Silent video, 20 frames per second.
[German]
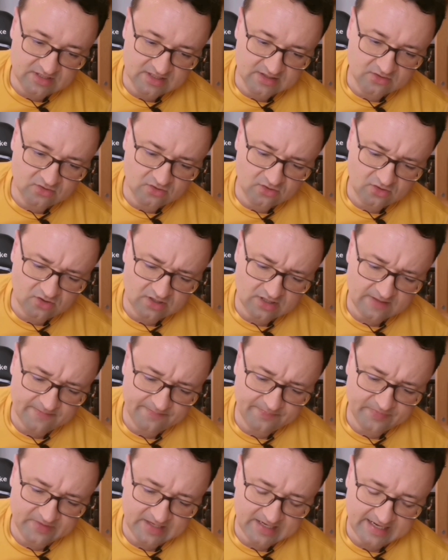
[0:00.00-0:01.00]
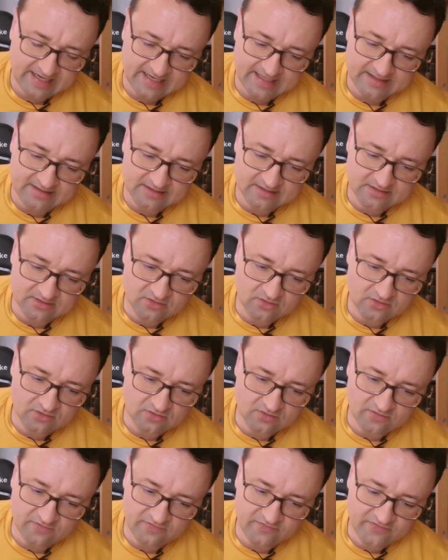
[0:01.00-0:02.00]
es hier noch einen
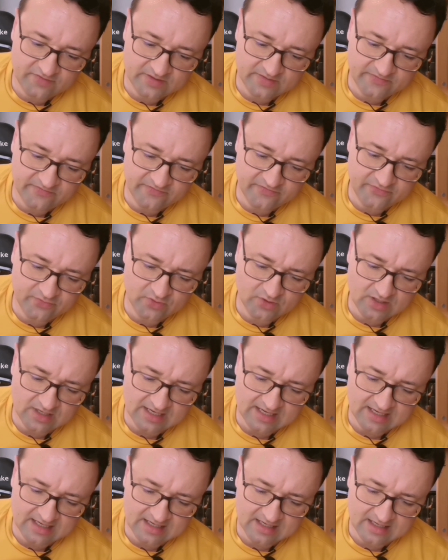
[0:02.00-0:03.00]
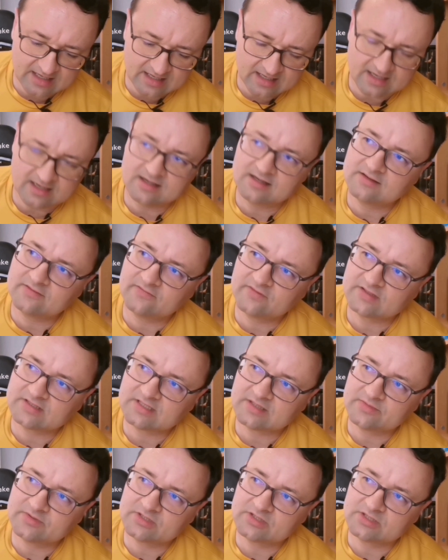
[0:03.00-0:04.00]
Horrorfilm für,
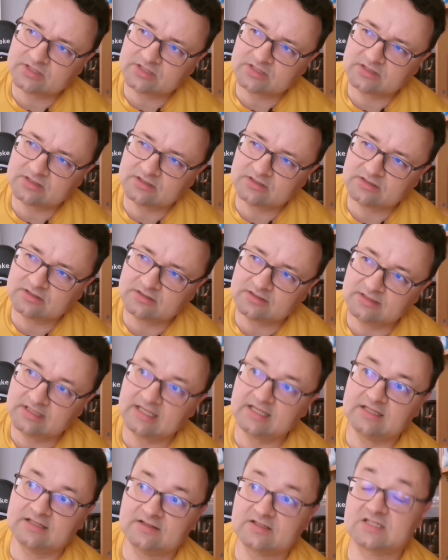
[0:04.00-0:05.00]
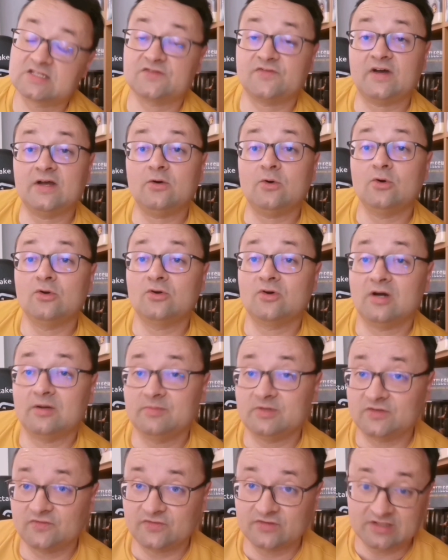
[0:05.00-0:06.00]
was habe ich, äh, nee, 2
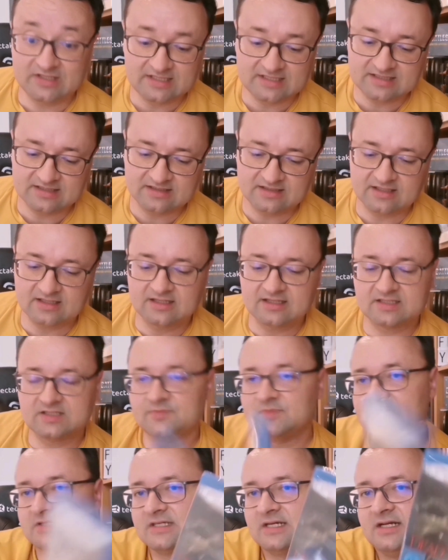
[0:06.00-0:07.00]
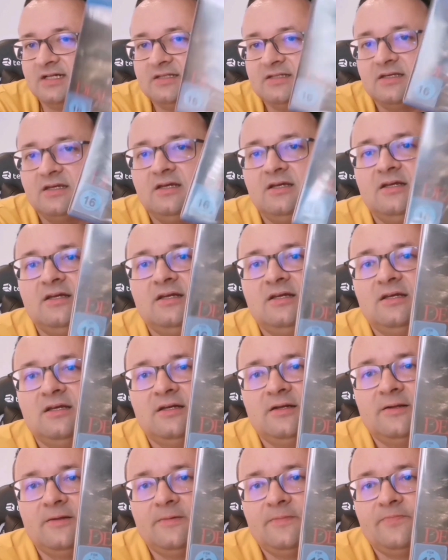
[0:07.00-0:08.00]
Euro habe ich für diesen hier jetzt bezahlt.
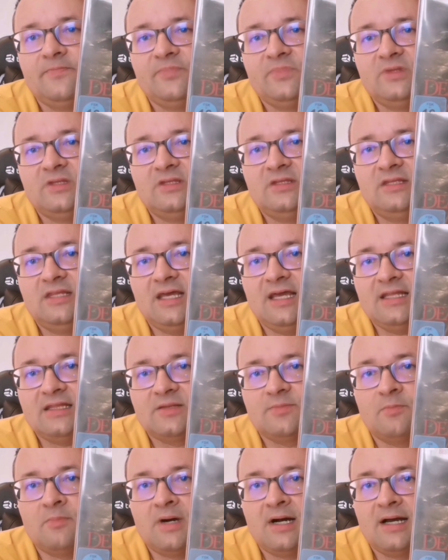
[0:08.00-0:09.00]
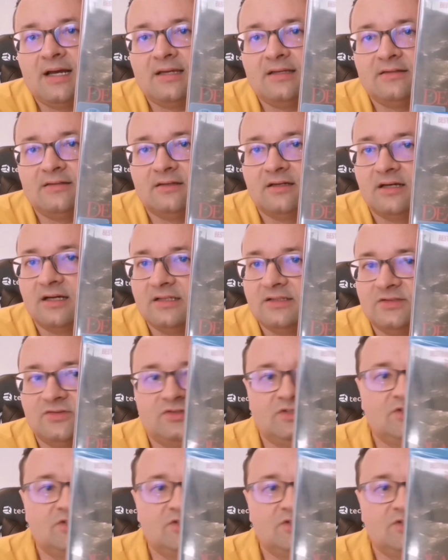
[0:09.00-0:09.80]
Dead Mine,